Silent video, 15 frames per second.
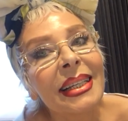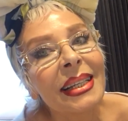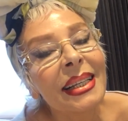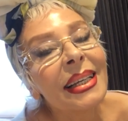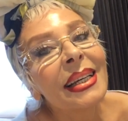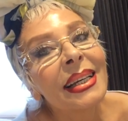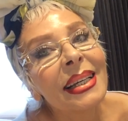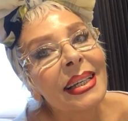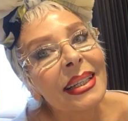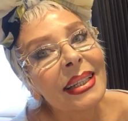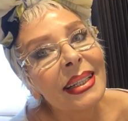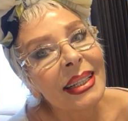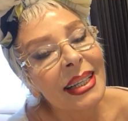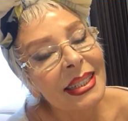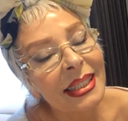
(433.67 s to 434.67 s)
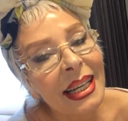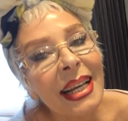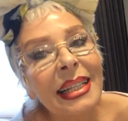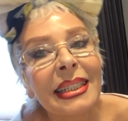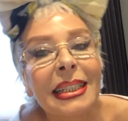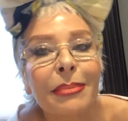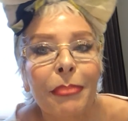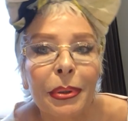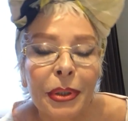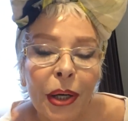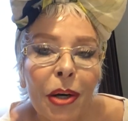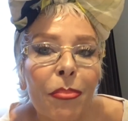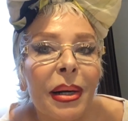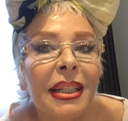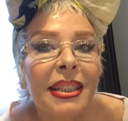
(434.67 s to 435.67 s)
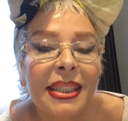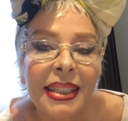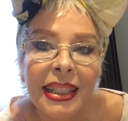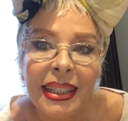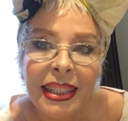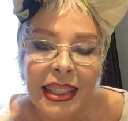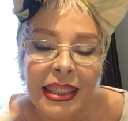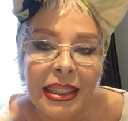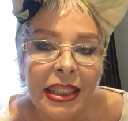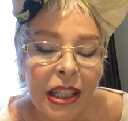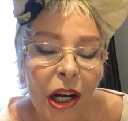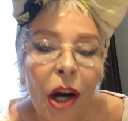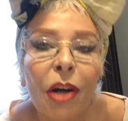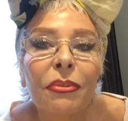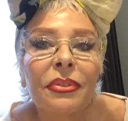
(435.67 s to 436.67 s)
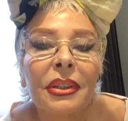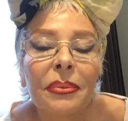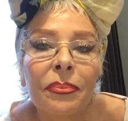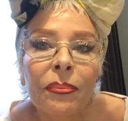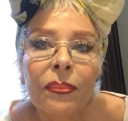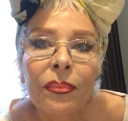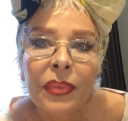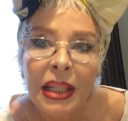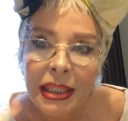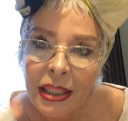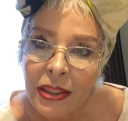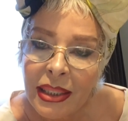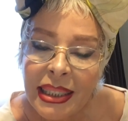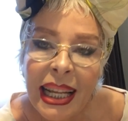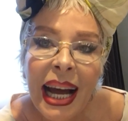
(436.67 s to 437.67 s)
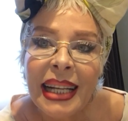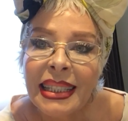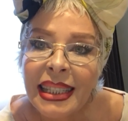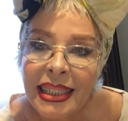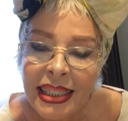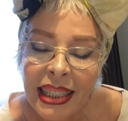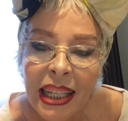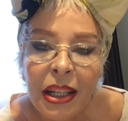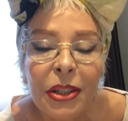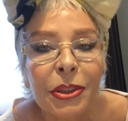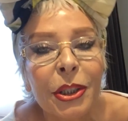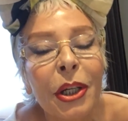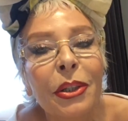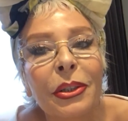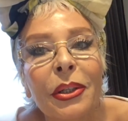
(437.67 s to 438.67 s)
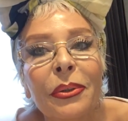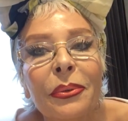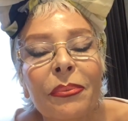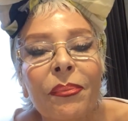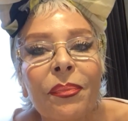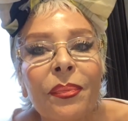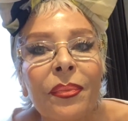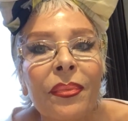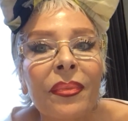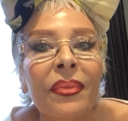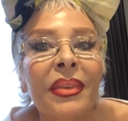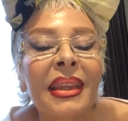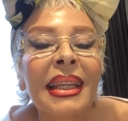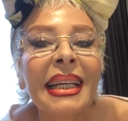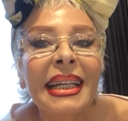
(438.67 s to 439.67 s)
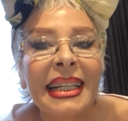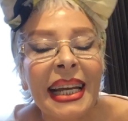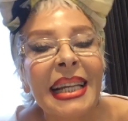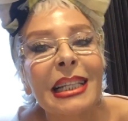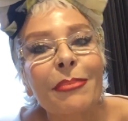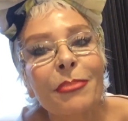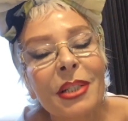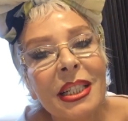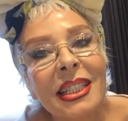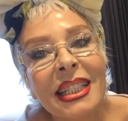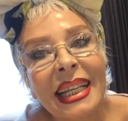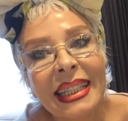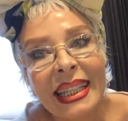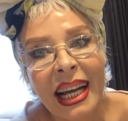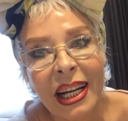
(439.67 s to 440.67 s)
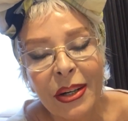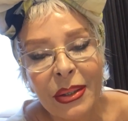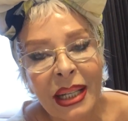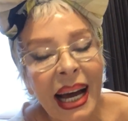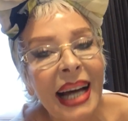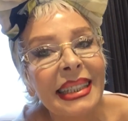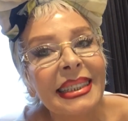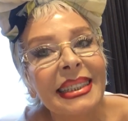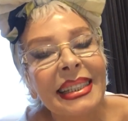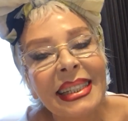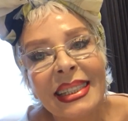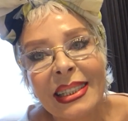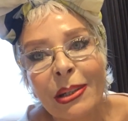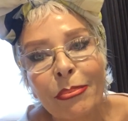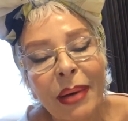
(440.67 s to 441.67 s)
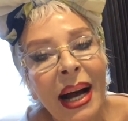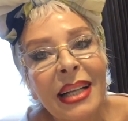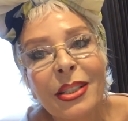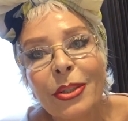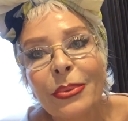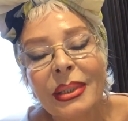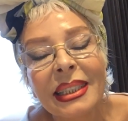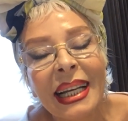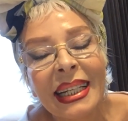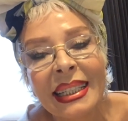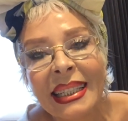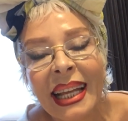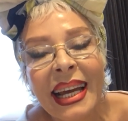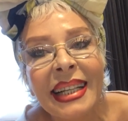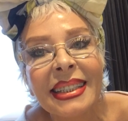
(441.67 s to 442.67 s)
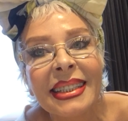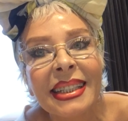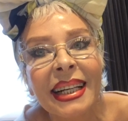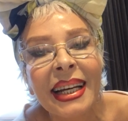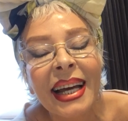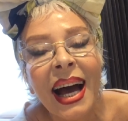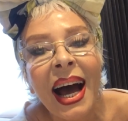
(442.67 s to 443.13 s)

I jeżeli spodobasz się krecikowi, zostaniesz jego żoną. Kret przyszedł na kolację, zobaczył calineczkę.